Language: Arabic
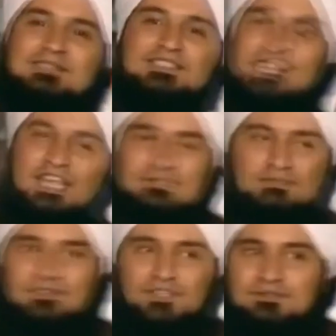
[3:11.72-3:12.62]
هي أحسن بس
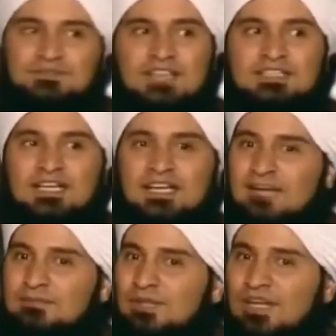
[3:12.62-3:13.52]
الناس ما فيهم
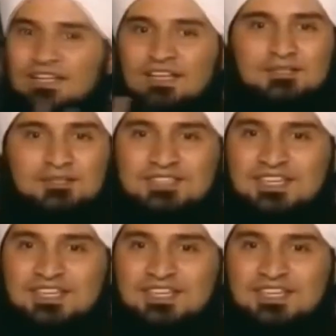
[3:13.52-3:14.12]
فائدة كلام الله لا